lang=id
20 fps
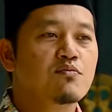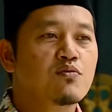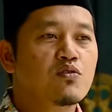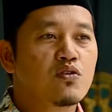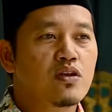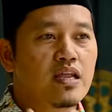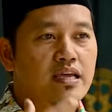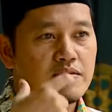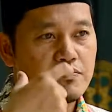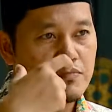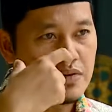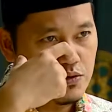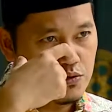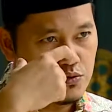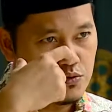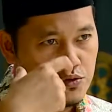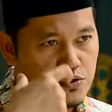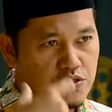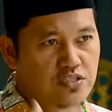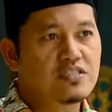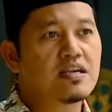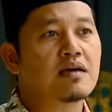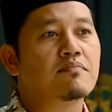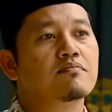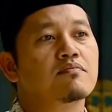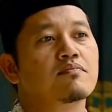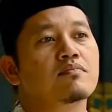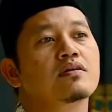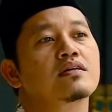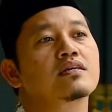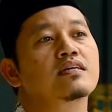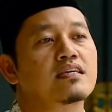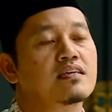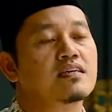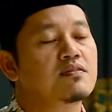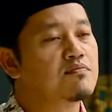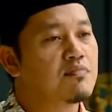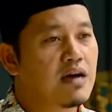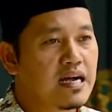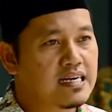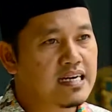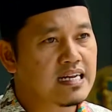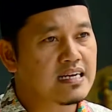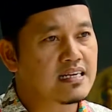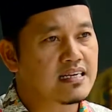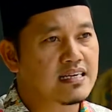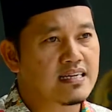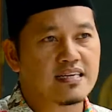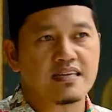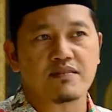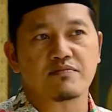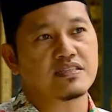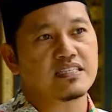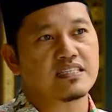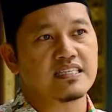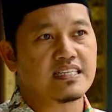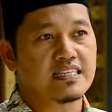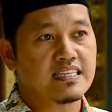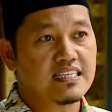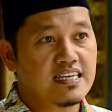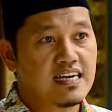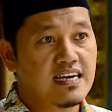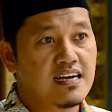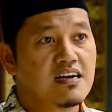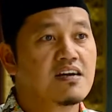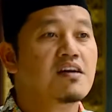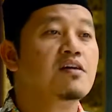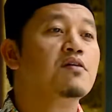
mulai menghujam keimanan dalam dirinya